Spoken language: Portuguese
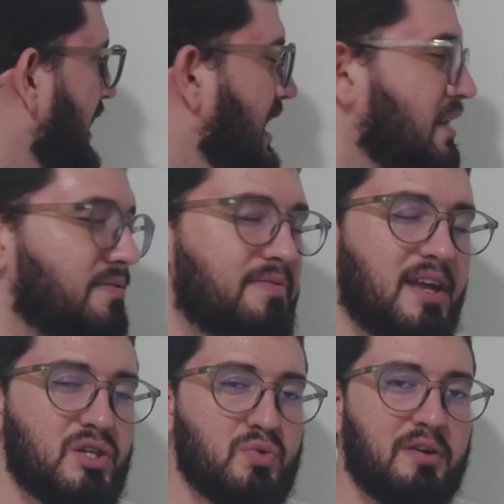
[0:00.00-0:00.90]
Ele
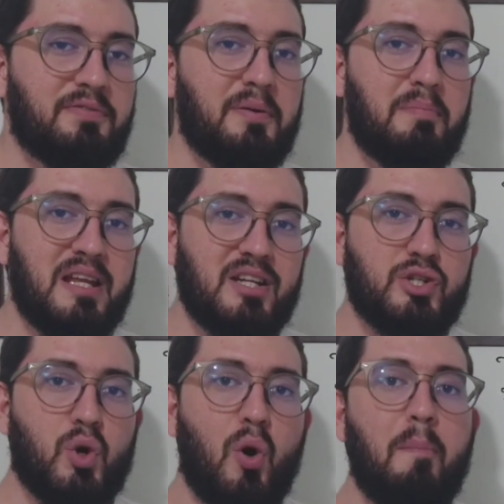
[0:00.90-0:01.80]
vem de uma família
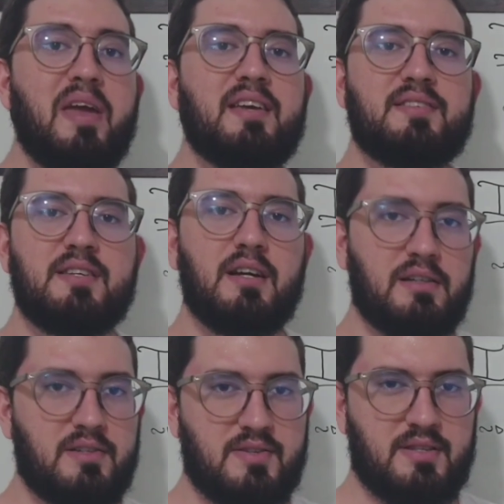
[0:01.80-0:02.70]
de
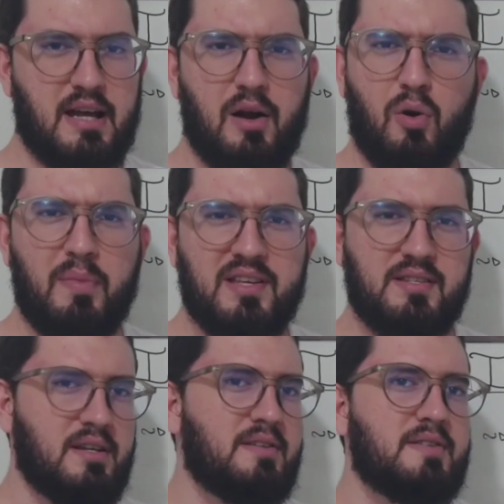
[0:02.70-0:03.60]
comerciantes, tá?
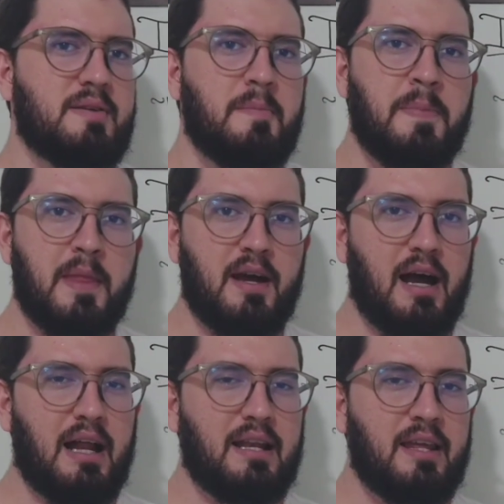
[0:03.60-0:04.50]
comerciantes
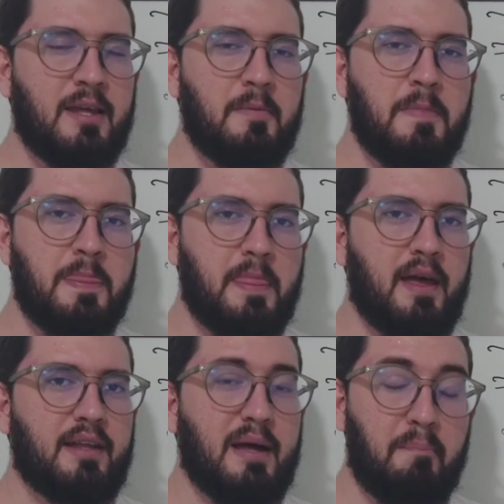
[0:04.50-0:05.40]
ali
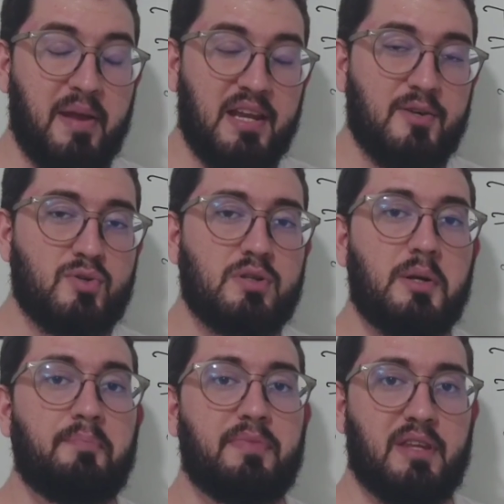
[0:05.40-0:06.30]
é, da
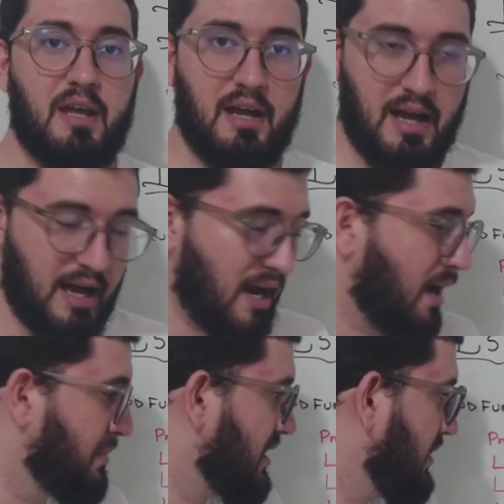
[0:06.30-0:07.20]
Península
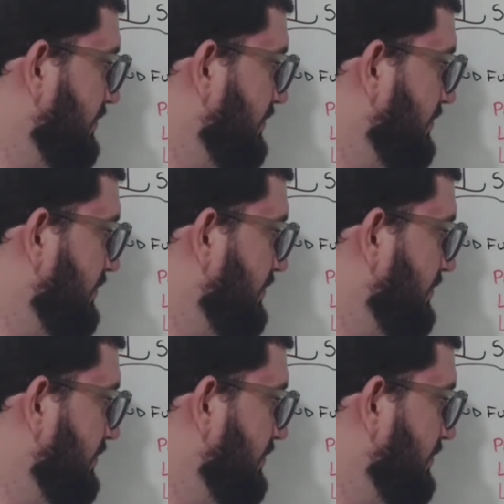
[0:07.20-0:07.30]
Arábica,